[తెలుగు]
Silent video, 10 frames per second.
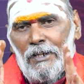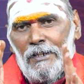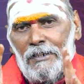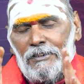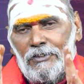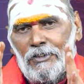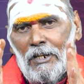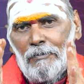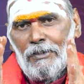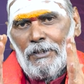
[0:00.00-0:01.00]
ఏ
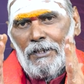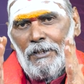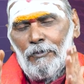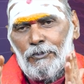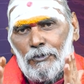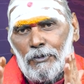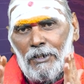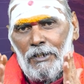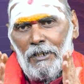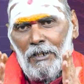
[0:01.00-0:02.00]
నక్షత్రాల మీద ఏమొచ్చి
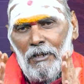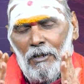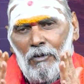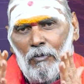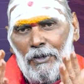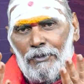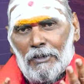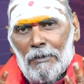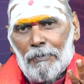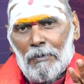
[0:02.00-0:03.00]
ఉన్నాయి వాడి
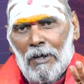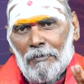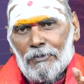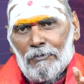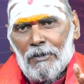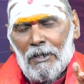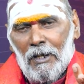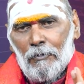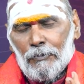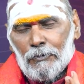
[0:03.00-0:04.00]
యొక్క ప్రభావితం
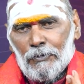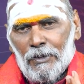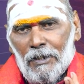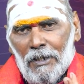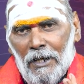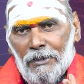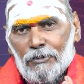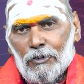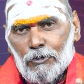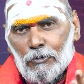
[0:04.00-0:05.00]
ఎలా ఉంటుంది అని
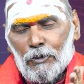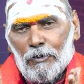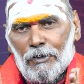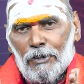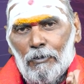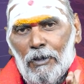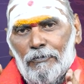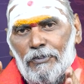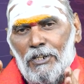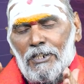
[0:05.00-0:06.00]
తెలుసుకోవడం అనేది ఒక
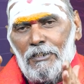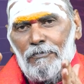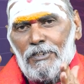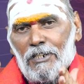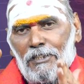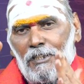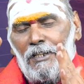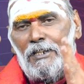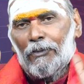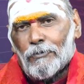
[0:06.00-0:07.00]
విశేష విశిష్టత
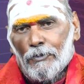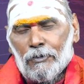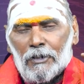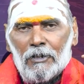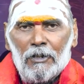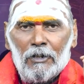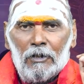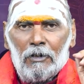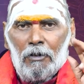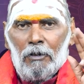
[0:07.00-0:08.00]
కలిగి ఉంటుంది
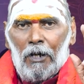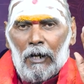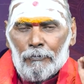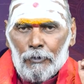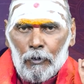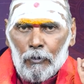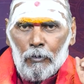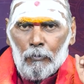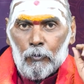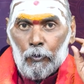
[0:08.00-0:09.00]
అందులో
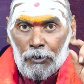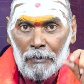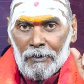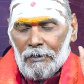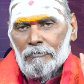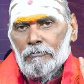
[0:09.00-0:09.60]
మూఢమి